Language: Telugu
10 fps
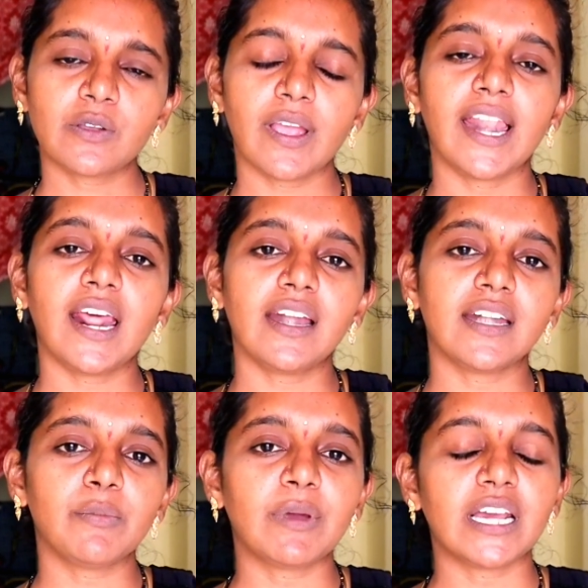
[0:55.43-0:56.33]
సో ఎలా
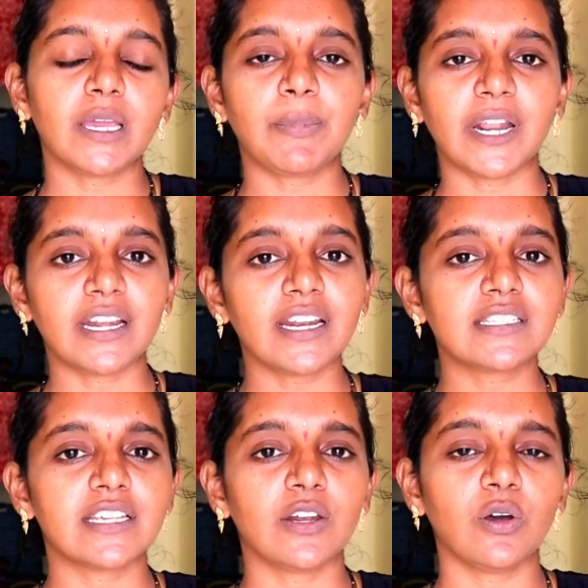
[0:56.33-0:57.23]
అంటే మనకి
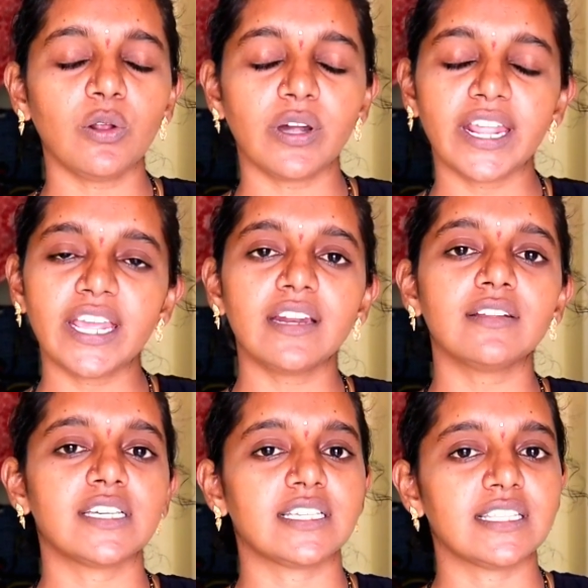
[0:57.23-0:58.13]
ప్రెగ్నెన్సీలో
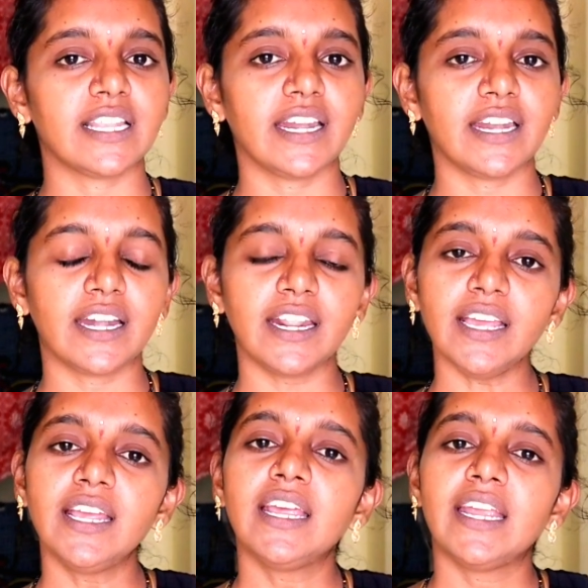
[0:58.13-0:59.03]
నేను చేసింది ఏంటంటే
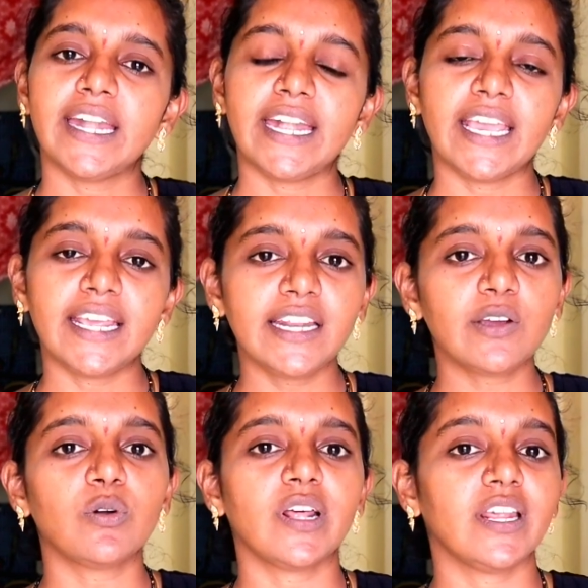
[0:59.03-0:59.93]

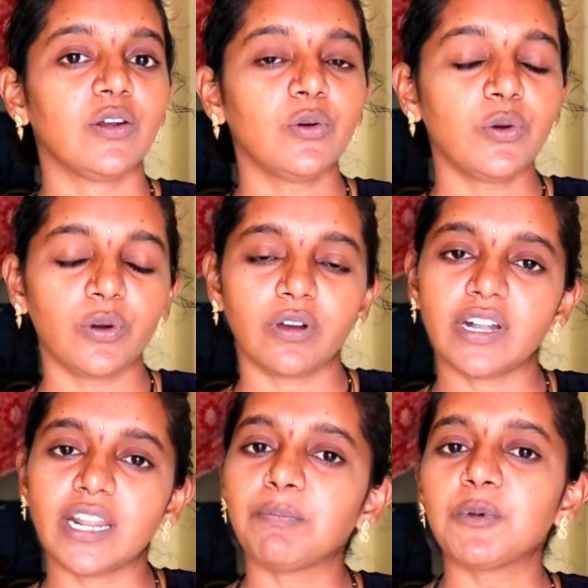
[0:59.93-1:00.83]
డైలీ కూడా నేను
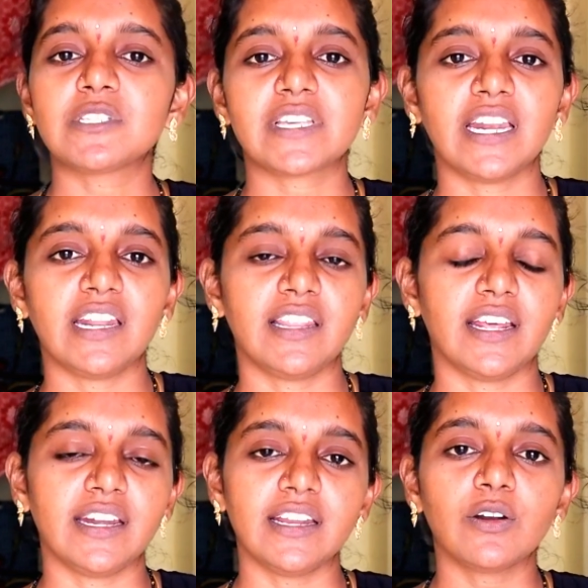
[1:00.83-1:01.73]
టెంపుల్స్కి
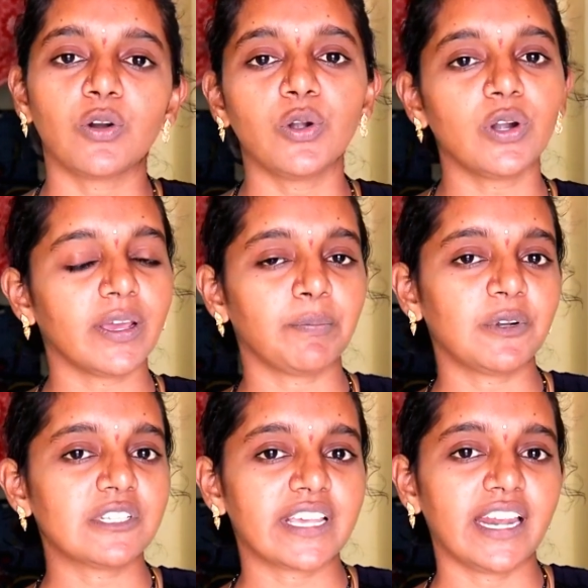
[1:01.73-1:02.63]
వెళ్ళేదాన్ని రెండు
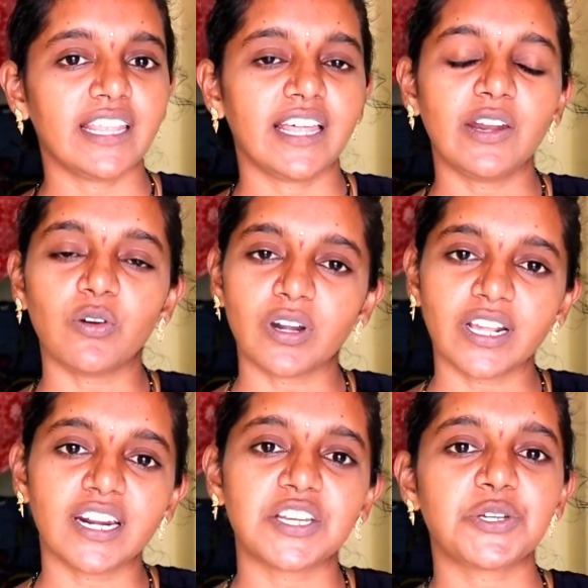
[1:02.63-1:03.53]
టెంపుల్స్కి వెళ్ళేదాన్ని
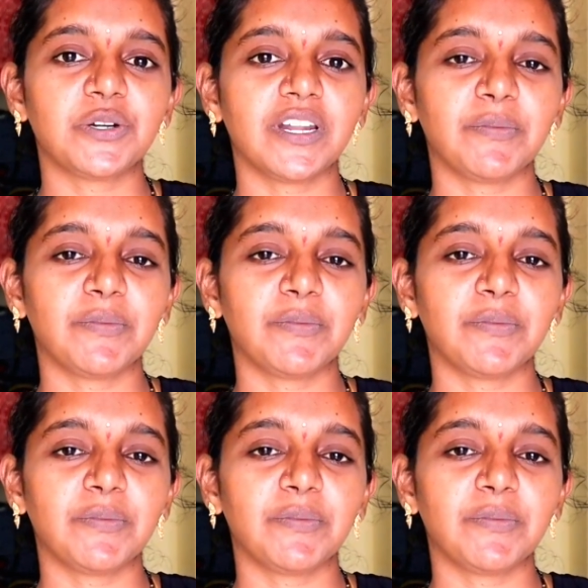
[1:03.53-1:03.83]
ఒకటి కృష్ణుని